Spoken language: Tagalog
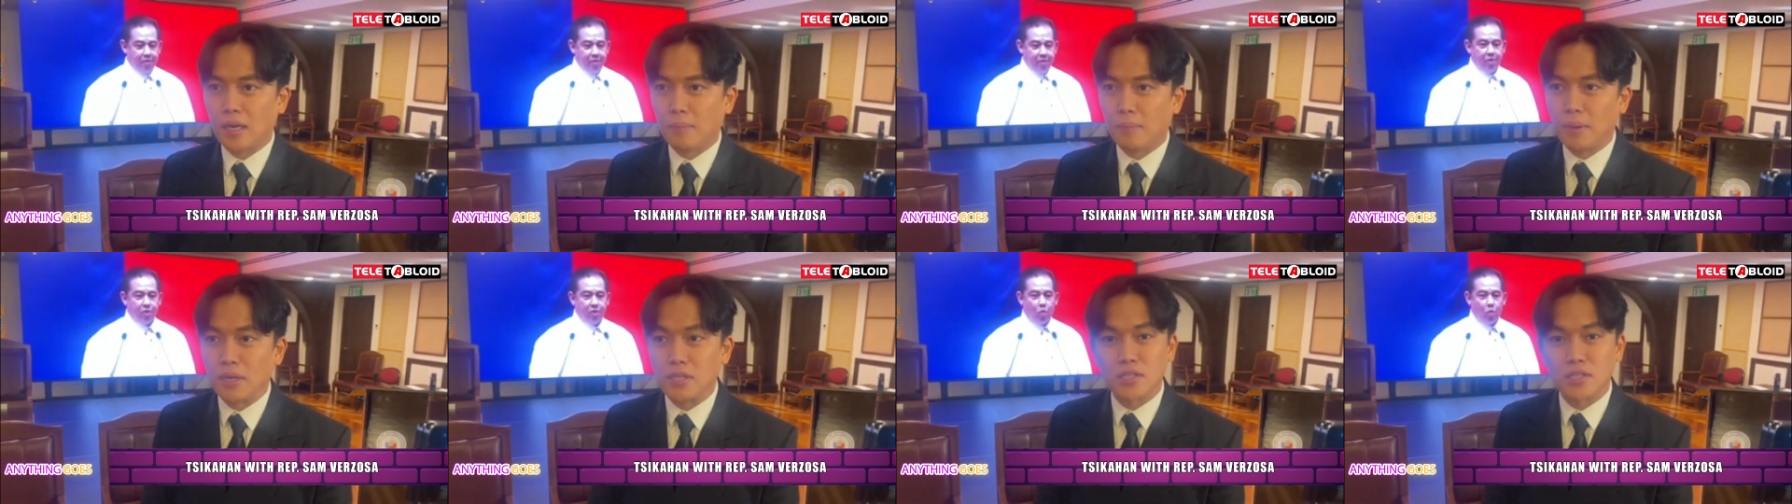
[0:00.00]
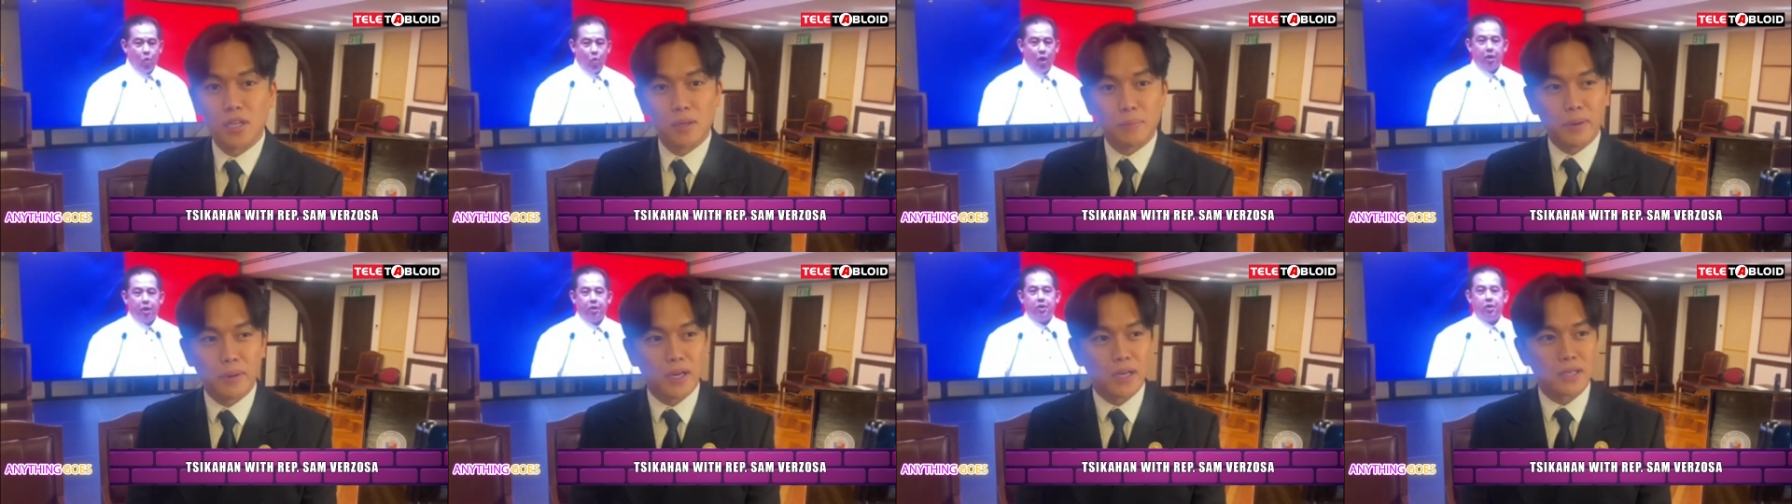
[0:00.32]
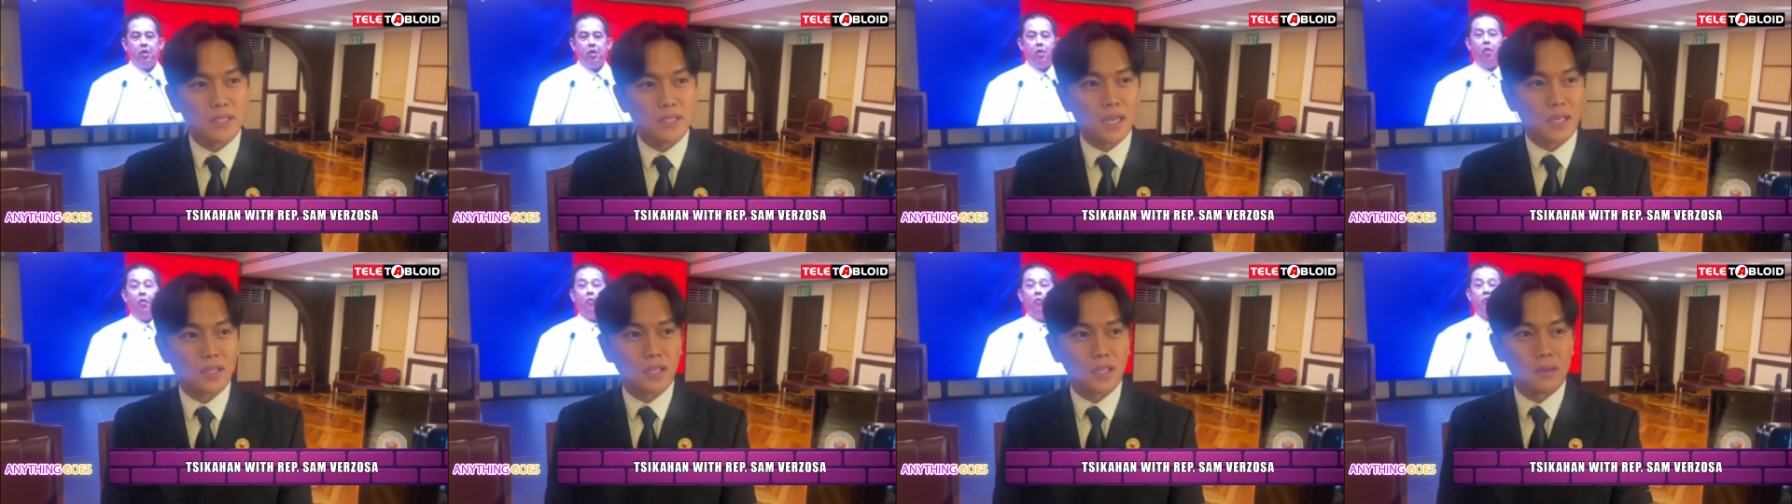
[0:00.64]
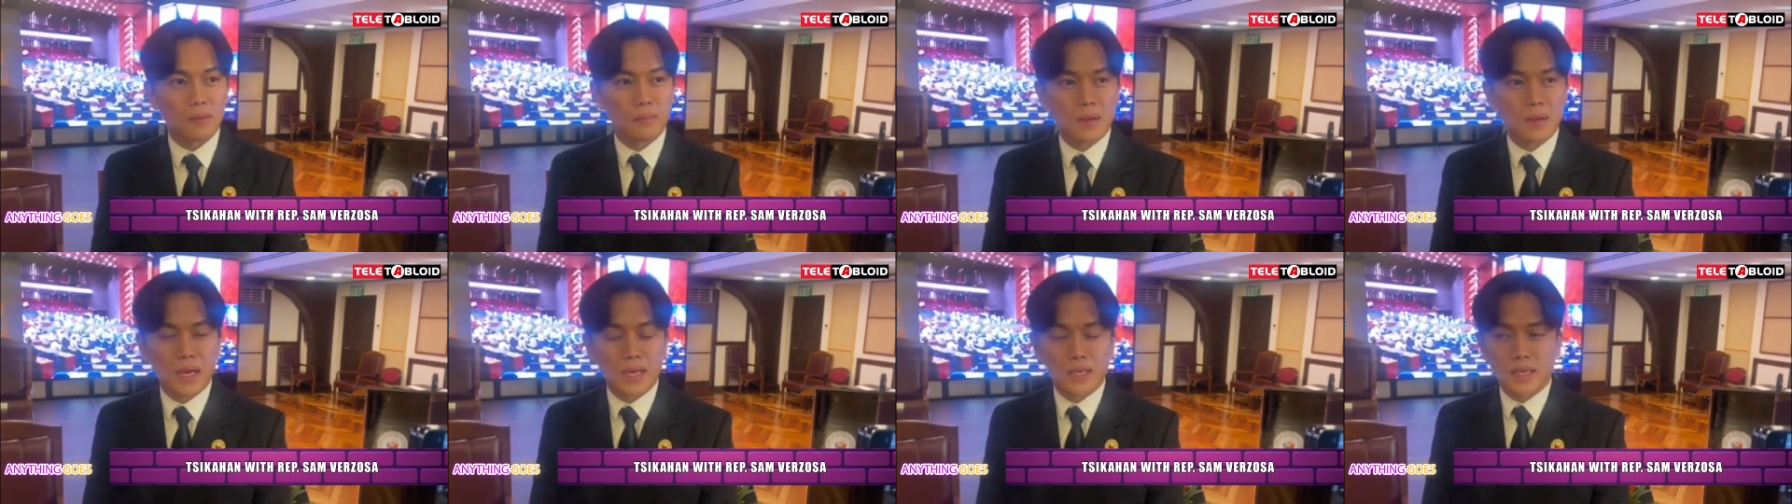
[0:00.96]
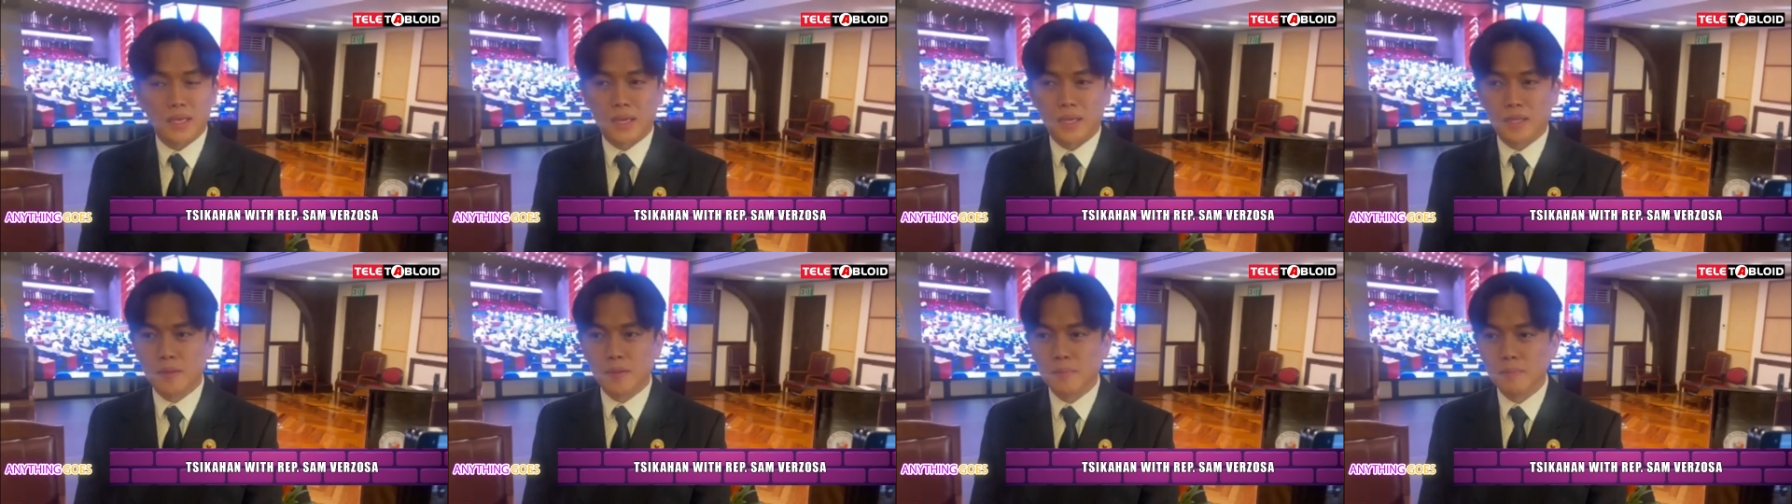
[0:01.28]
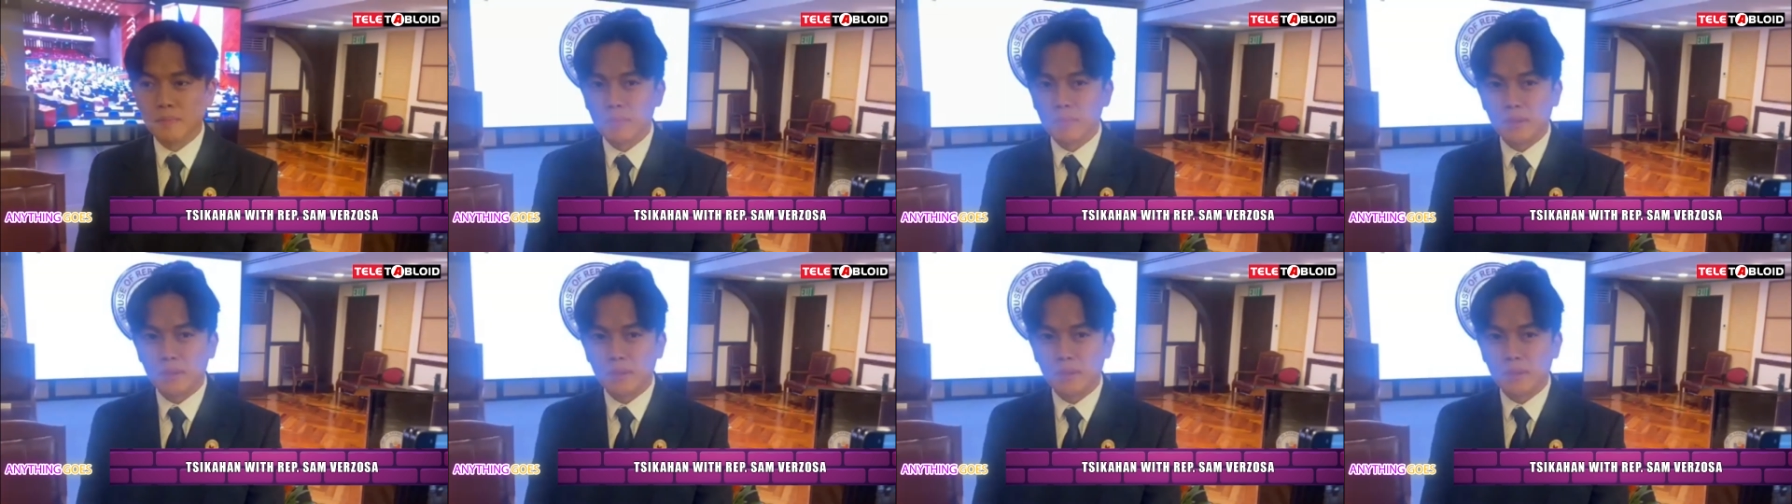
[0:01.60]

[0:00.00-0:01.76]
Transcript: magsilbi na sa ating bayan.